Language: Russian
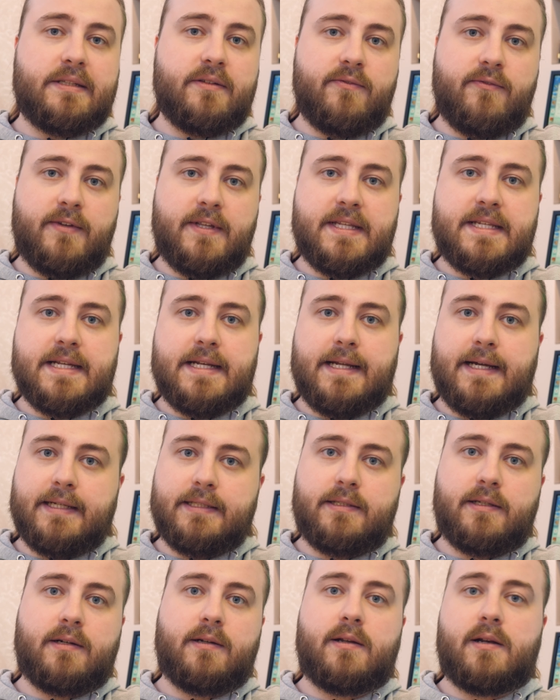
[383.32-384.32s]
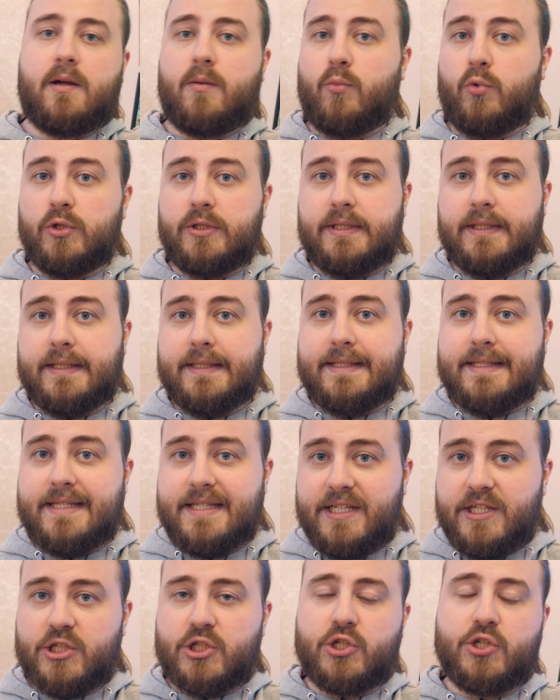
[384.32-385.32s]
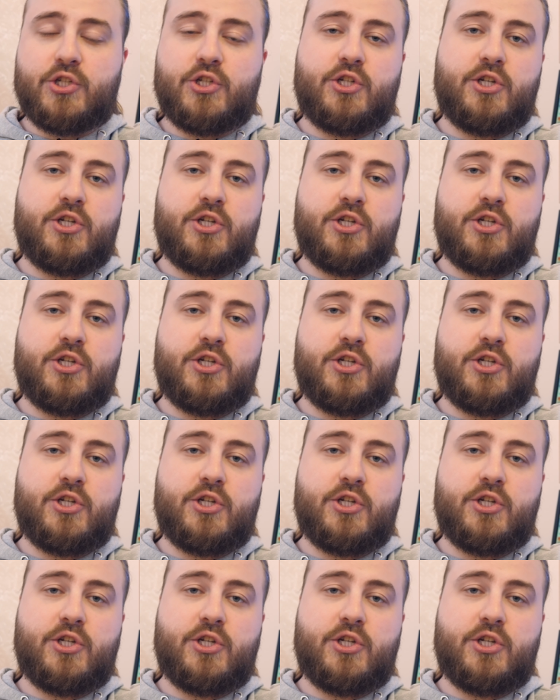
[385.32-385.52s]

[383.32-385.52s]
этом вентилятор работает тише,